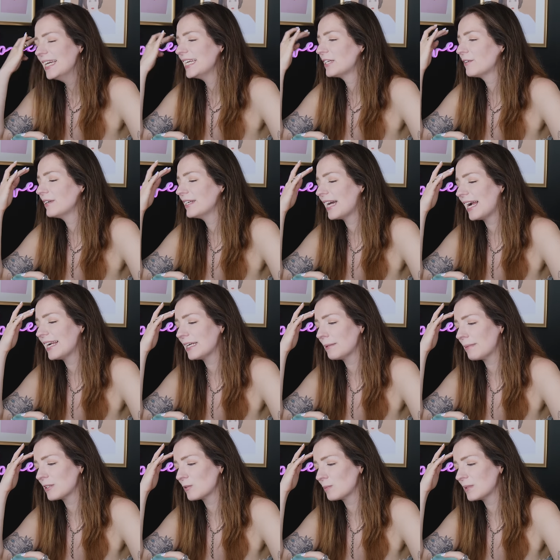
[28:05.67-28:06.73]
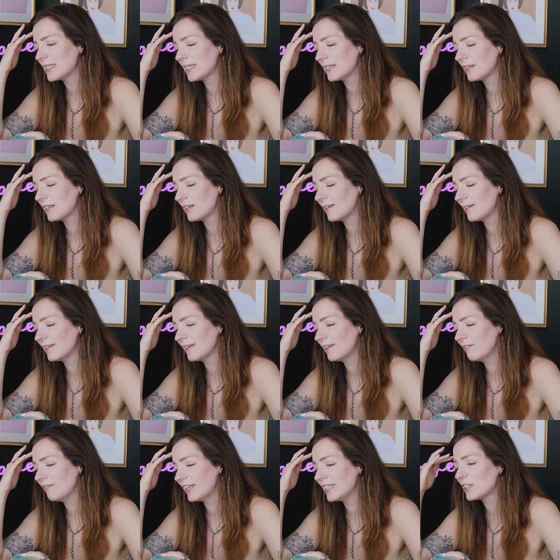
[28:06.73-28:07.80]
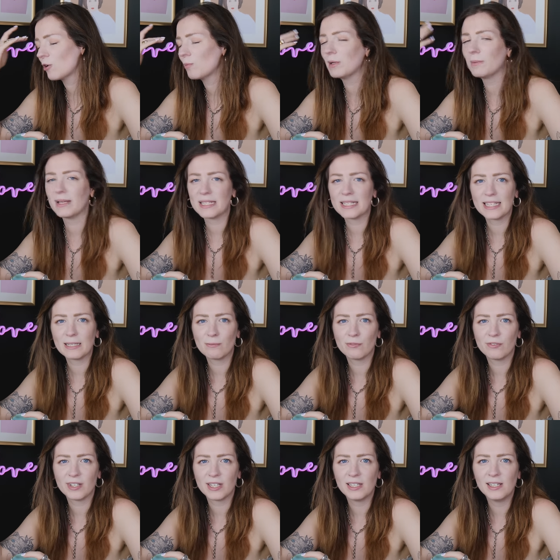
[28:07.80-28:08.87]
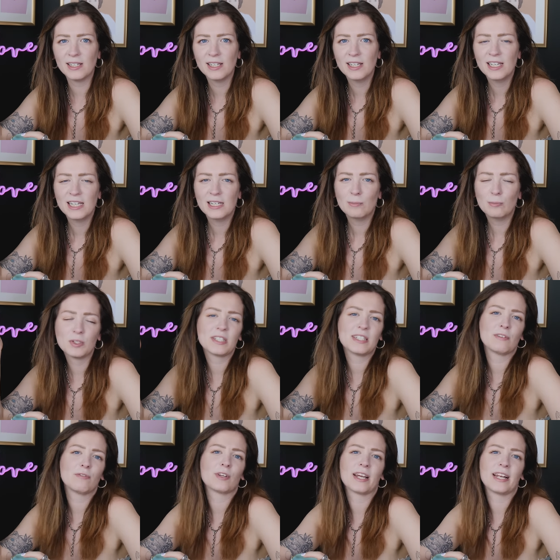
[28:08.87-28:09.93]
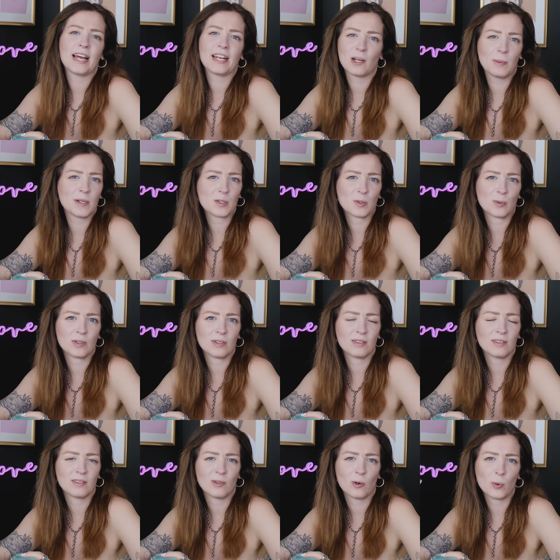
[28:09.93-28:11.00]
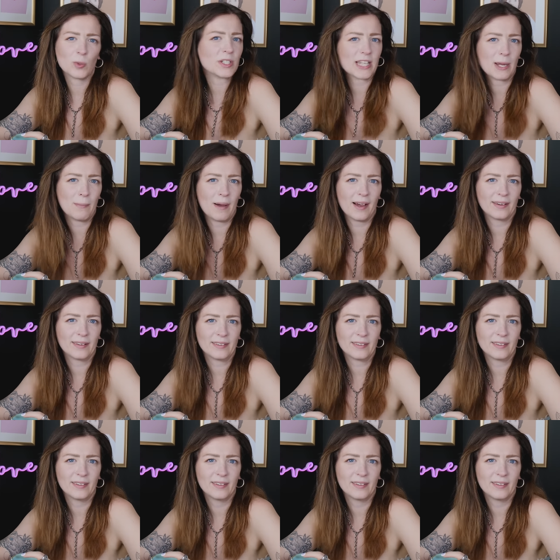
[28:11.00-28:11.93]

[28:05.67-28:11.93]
Ich finde halt immer so ein bisschen wenn ich Komplimente geben will, muss ich dafür keine andere Person runtermachen.